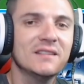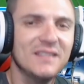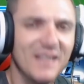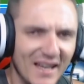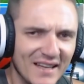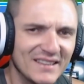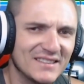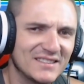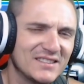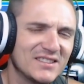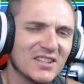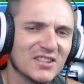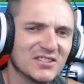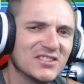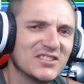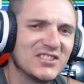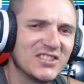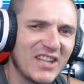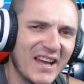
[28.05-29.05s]
E aí,
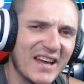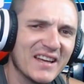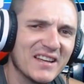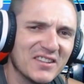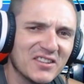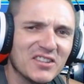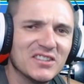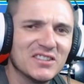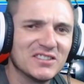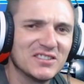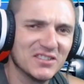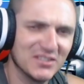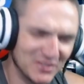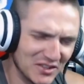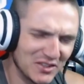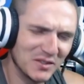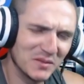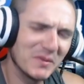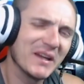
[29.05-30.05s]
seus cheirosos,
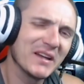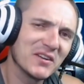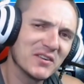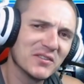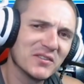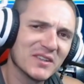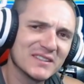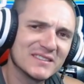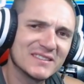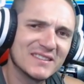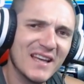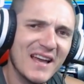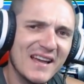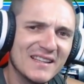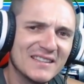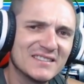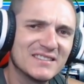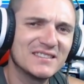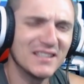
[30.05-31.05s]
tudo bem com
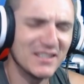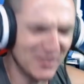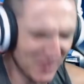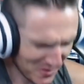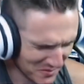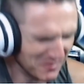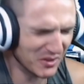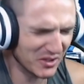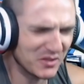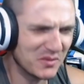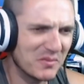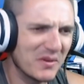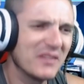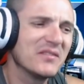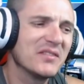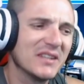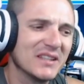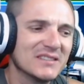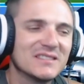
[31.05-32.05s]
vocês? Sejam muito
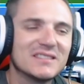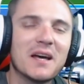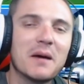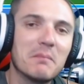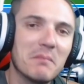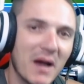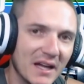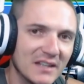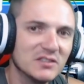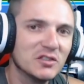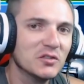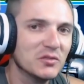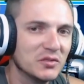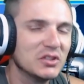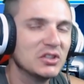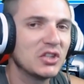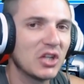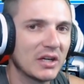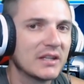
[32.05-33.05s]
bem-vindos a mais um
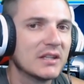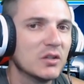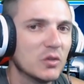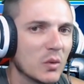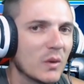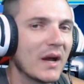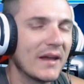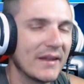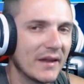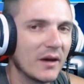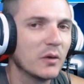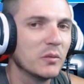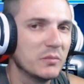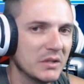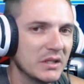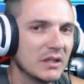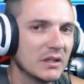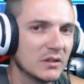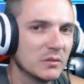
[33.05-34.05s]
vídeo aqui do canal
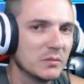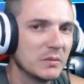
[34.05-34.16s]
Biano